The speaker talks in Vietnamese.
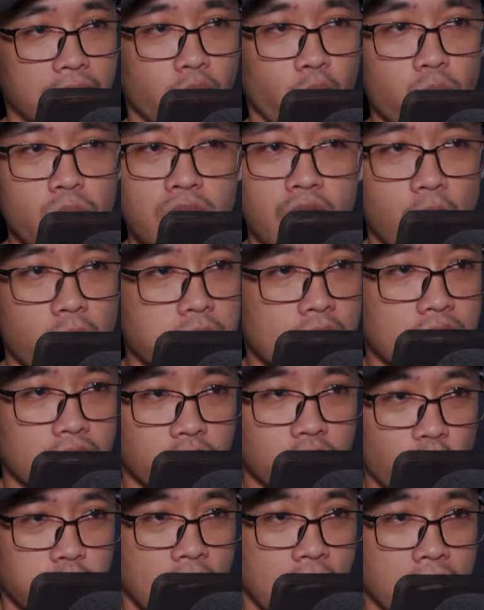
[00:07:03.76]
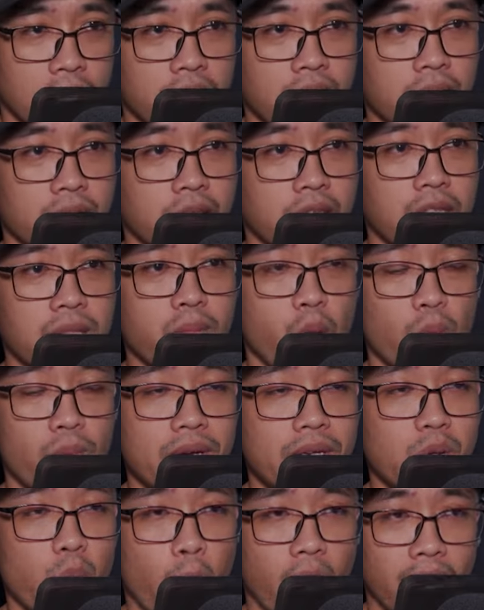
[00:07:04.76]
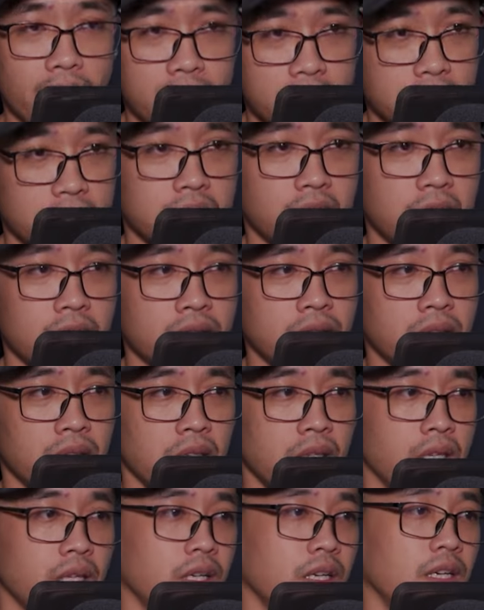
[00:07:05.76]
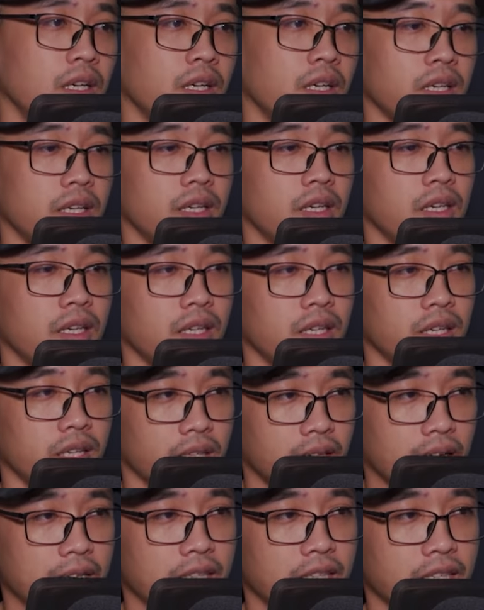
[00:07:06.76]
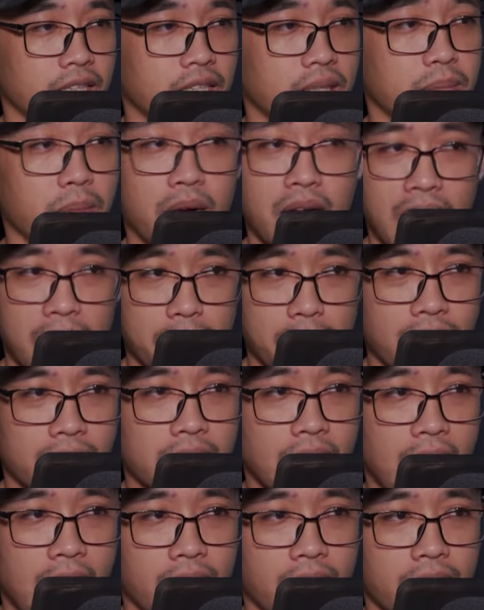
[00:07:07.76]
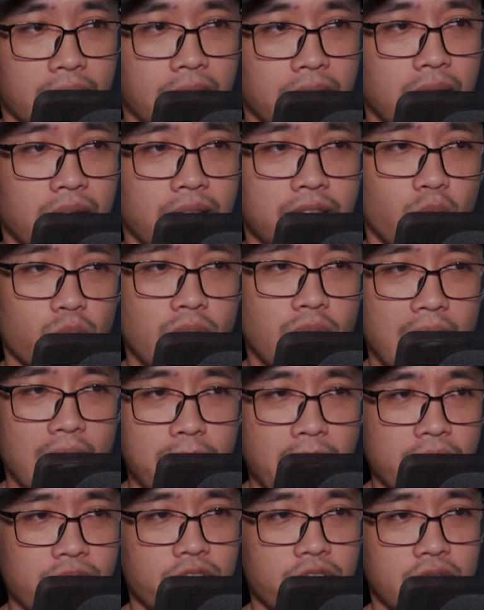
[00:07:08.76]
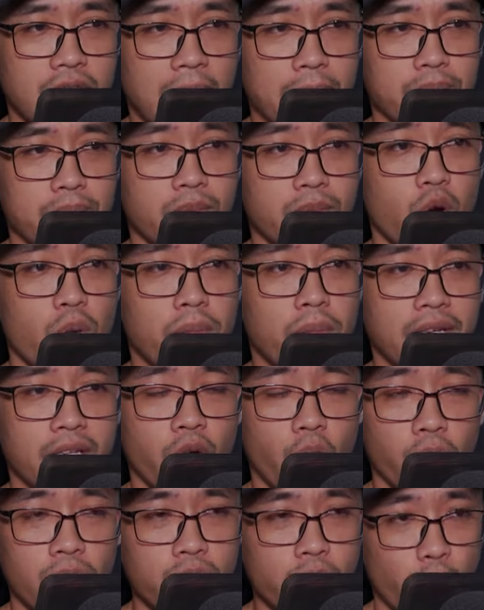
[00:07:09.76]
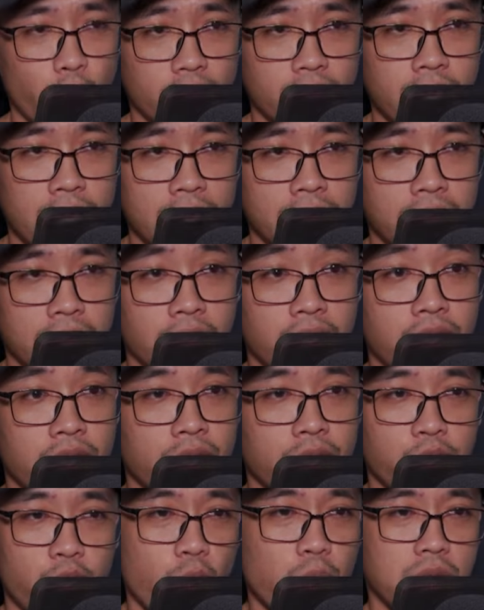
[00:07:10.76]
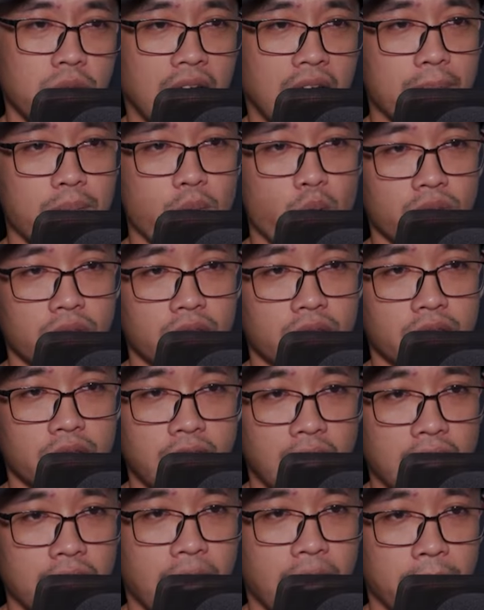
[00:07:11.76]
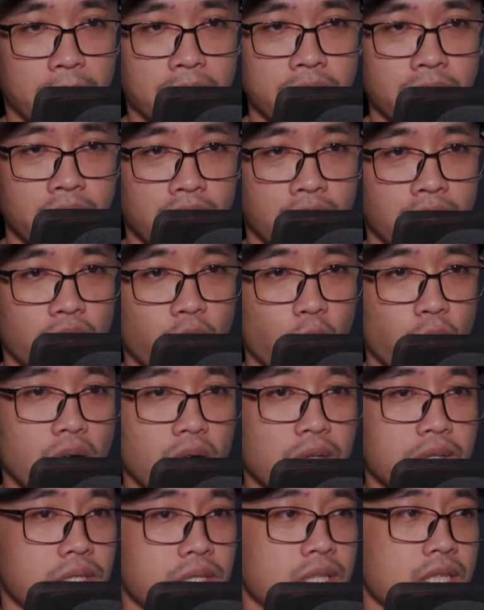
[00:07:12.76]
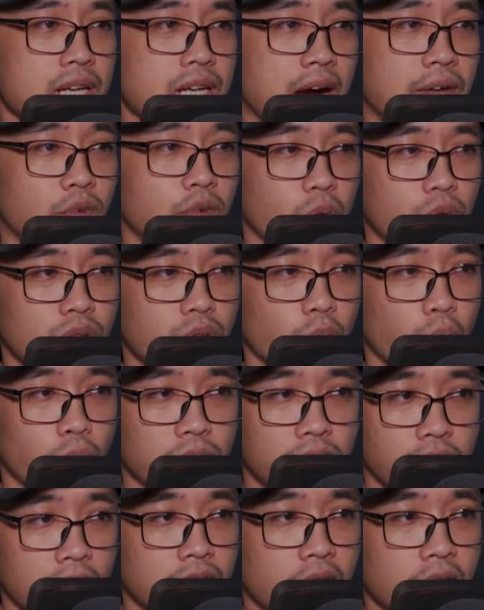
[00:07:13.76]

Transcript: Thời gian trôi qua, gió xuân trên Lâm Ti tộc thổi qua mặt đất, vạn vật khôi phục, cỏ xanh tràn ngập, hương thơm mờ ảo, ngay cả bầu trời cũng trong xanh thăm thẳm, rất lâu không thay đổi.